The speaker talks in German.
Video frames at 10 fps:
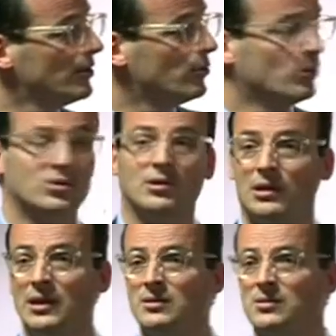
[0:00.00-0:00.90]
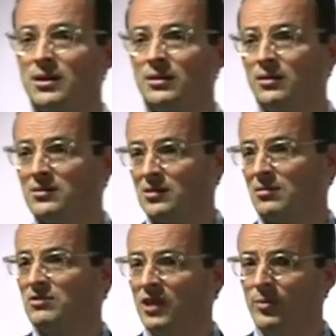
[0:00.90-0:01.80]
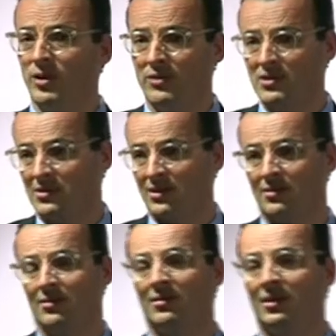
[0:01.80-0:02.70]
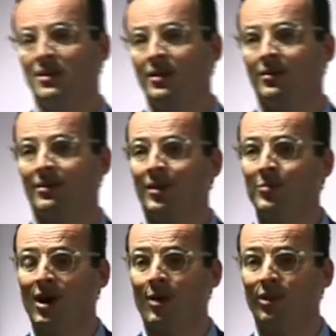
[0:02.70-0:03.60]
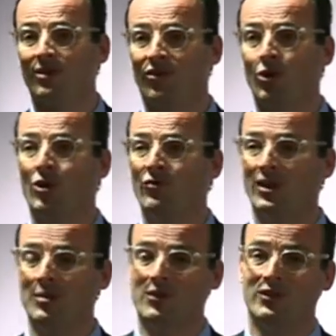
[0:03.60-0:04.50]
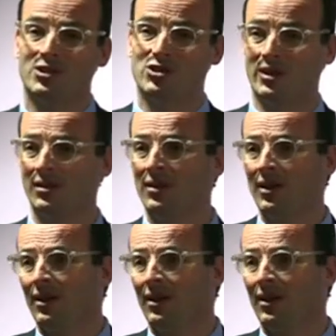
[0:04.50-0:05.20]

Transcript: Unten links dann das Thema, was sich hier in dem Rahmen sehr häufig immer wieder stellt,